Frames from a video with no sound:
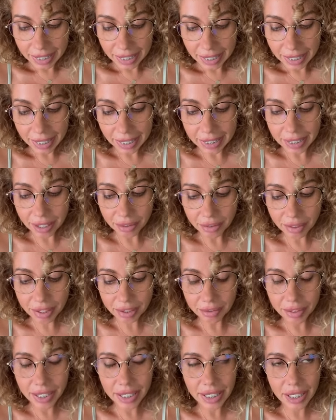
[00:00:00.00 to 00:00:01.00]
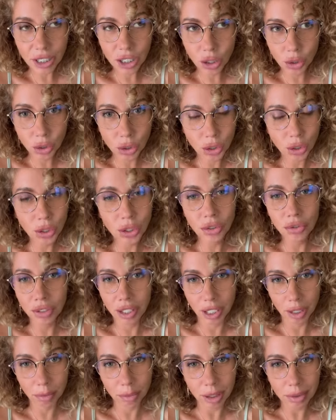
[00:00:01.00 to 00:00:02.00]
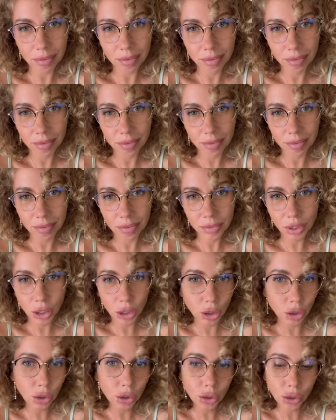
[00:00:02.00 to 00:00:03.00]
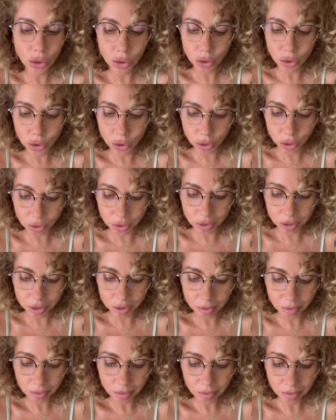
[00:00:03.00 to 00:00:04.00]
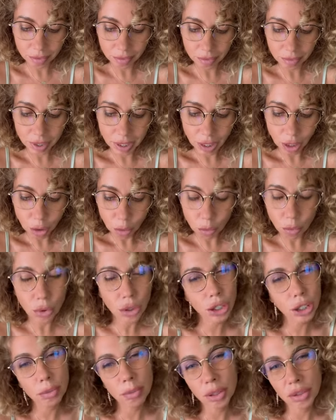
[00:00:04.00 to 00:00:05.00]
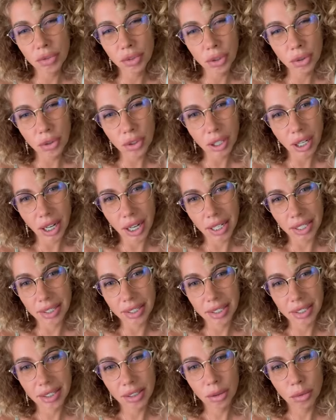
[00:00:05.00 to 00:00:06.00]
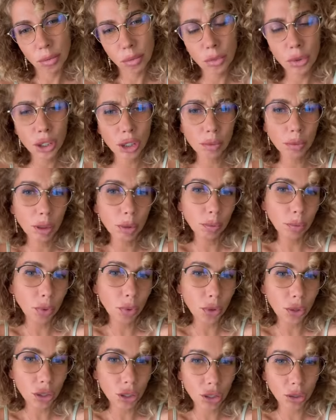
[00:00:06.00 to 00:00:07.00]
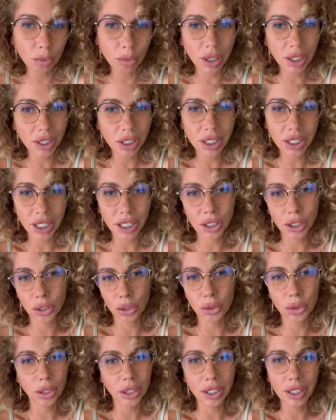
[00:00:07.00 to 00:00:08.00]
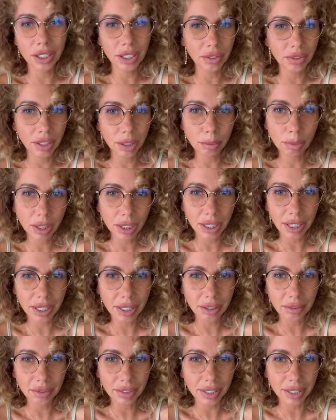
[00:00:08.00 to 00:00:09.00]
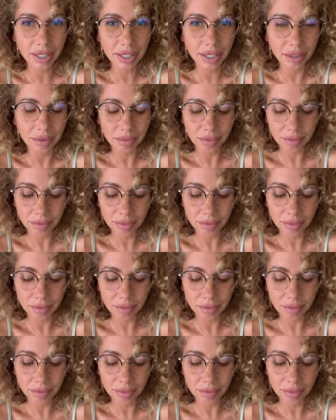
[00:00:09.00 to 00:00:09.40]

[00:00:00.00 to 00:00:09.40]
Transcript: Когда вы говорите, что еще не время, еще чуть-чуть, может быть, в другой раз – может быть, позже, у меня сейчас что-то не совсем складывается.